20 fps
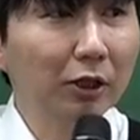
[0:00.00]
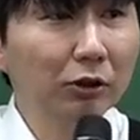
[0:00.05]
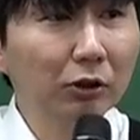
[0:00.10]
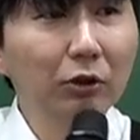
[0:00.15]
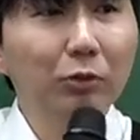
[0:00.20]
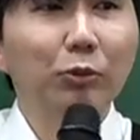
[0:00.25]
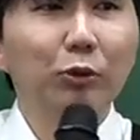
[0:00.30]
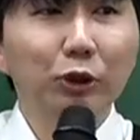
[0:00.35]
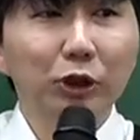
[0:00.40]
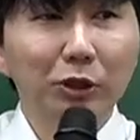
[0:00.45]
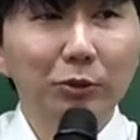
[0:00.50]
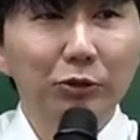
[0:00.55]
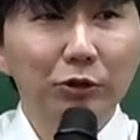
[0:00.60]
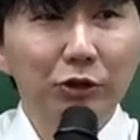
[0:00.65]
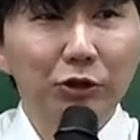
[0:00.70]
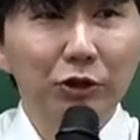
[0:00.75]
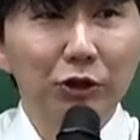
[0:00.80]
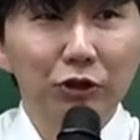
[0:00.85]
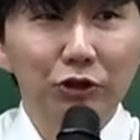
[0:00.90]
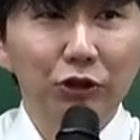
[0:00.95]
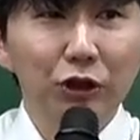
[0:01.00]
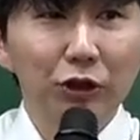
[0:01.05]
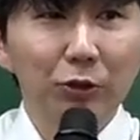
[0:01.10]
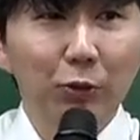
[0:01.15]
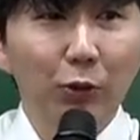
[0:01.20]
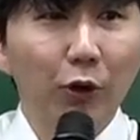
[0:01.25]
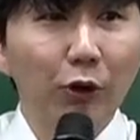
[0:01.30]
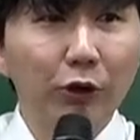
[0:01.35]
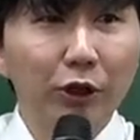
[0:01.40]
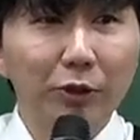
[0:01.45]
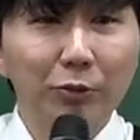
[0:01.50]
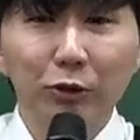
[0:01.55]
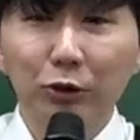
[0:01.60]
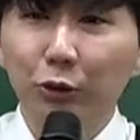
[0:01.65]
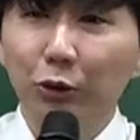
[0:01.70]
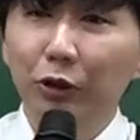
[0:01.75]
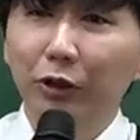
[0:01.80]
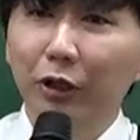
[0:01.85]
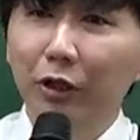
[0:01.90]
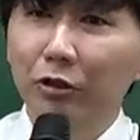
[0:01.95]
처음 보시는 분들은 이 중에서 뭘 힘을
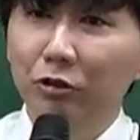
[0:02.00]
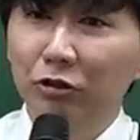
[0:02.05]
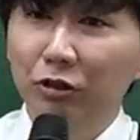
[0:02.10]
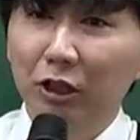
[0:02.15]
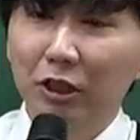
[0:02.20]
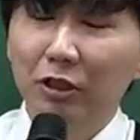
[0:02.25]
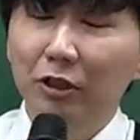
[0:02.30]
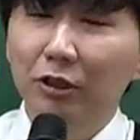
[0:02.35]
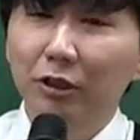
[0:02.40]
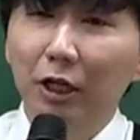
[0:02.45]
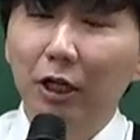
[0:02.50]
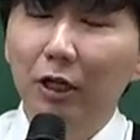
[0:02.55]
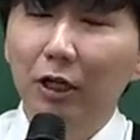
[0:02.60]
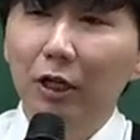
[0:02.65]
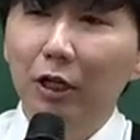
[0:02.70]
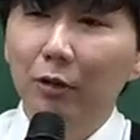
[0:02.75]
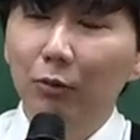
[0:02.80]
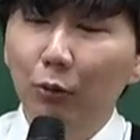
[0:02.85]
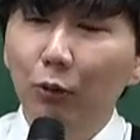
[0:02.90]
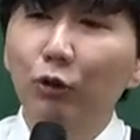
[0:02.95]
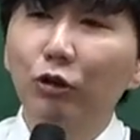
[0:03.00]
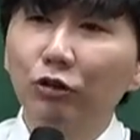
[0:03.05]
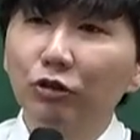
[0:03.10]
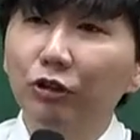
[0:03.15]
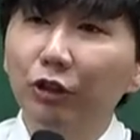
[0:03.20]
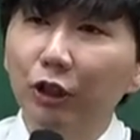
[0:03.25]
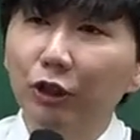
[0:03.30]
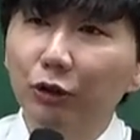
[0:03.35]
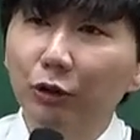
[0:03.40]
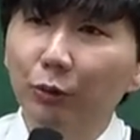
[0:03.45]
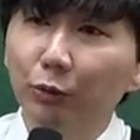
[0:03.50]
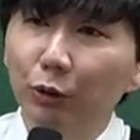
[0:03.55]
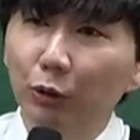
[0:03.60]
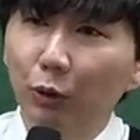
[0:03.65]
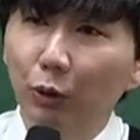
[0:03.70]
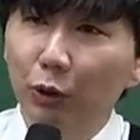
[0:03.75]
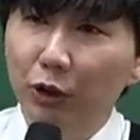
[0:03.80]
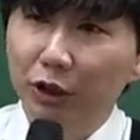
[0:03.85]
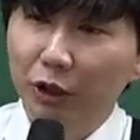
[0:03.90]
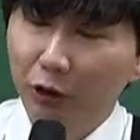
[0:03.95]
줘야 되는지 사실은 잘 모를 수 있겠죠. 물론
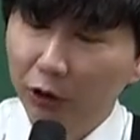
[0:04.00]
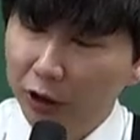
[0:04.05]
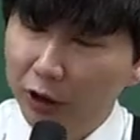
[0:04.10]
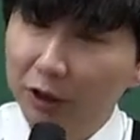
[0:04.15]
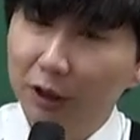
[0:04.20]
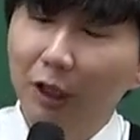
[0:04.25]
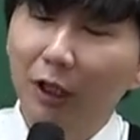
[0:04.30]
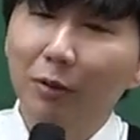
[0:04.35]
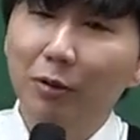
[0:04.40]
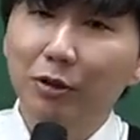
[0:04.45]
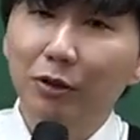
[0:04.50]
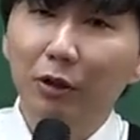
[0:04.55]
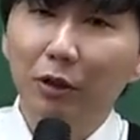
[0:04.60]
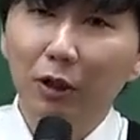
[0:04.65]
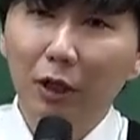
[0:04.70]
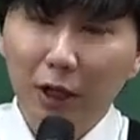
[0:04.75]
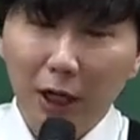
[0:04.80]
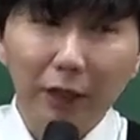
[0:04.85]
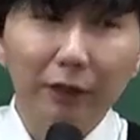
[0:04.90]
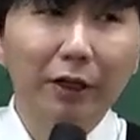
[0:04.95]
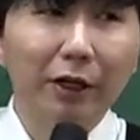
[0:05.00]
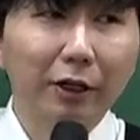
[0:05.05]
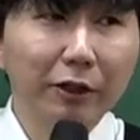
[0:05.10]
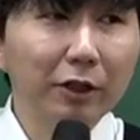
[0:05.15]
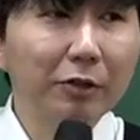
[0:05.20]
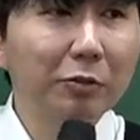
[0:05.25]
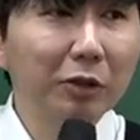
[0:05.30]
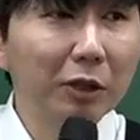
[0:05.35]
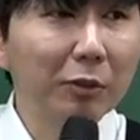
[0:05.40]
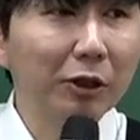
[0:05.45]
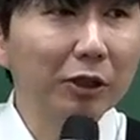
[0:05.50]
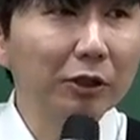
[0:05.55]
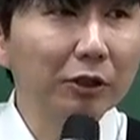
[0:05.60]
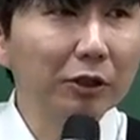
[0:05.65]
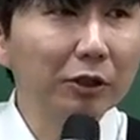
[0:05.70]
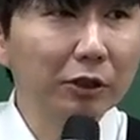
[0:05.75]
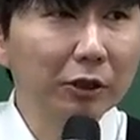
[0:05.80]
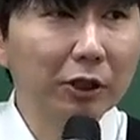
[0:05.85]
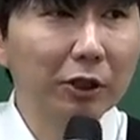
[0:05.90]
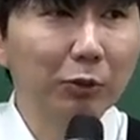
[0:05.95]
그걸 이제 연기 진행하면서 안내를
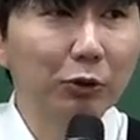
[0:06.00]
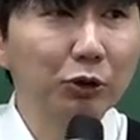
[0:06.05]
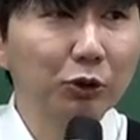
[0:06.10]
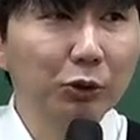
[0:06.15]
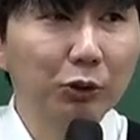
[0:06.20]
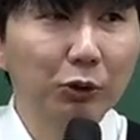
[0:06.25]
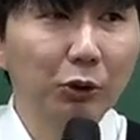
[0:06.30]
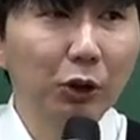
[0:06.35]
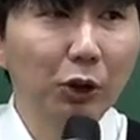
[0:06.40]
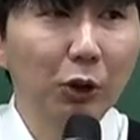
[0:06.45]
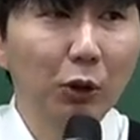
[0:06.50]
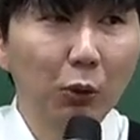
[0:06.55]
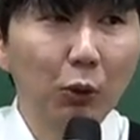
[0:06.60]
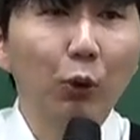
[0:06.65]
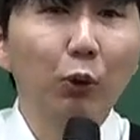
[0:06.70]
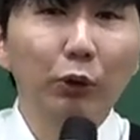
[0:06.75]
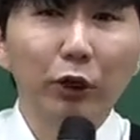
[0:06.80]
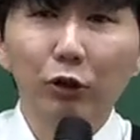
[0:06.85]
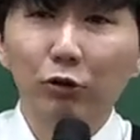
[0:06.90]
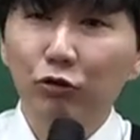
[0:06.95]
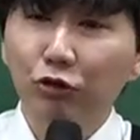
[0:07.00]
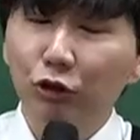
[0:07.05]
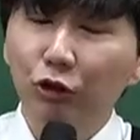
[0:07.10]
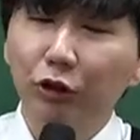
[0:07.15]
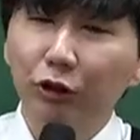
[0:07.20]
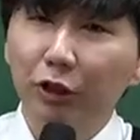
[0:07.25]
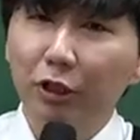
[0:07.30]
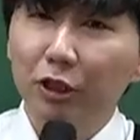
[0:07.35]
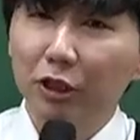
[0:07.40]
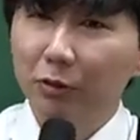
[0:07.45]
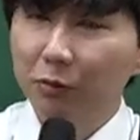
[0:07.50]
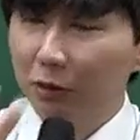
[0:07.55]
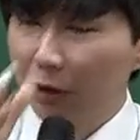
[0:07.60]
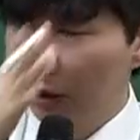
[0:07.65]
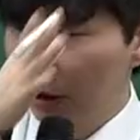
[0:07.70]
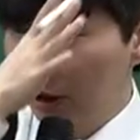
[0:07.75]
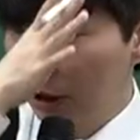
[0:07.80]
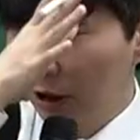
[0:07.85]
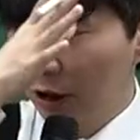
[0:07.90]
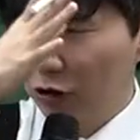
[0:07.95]
해드립니다만은 기본적으로 그렇게 좀 구성이 되어 있습니다.
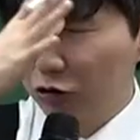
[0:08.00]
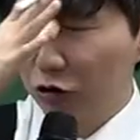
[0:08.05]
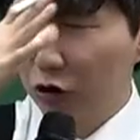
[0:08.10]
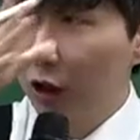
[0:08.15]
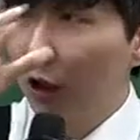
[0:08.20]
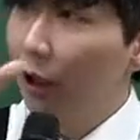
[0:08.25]
그래가지고